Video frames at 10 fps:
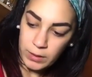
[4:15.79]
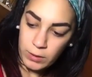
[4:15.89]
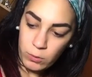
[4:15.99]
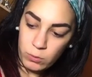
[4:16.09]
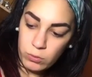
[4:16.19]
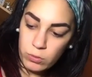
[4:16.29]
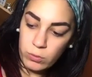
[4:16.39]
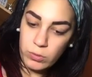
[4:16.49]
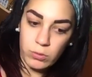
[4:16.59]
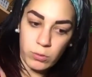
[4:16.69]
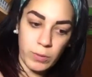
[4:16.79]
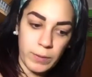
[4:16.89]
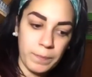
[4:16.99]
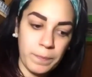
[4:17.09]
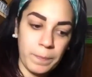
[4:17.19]
io uso questo
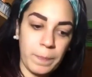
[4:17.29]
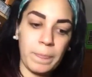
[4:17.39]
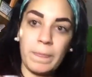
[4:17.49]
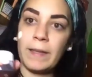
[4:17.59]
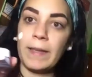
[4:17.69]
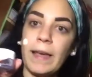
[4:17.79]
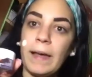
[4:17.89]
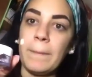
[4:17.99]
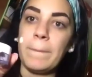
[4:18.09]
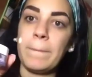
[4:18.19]
qui che è